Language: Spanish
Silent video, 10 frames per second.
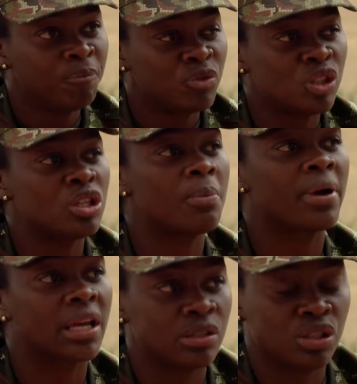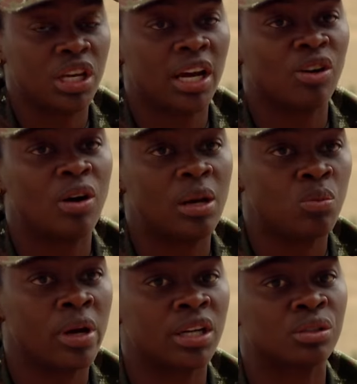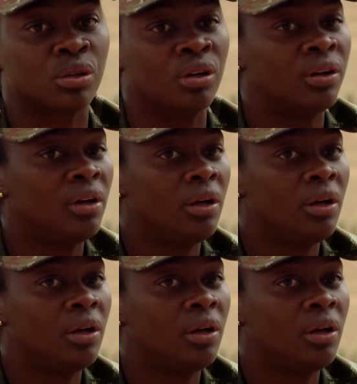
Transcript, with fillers: Es un tiempo de que yo llego, almuerzo,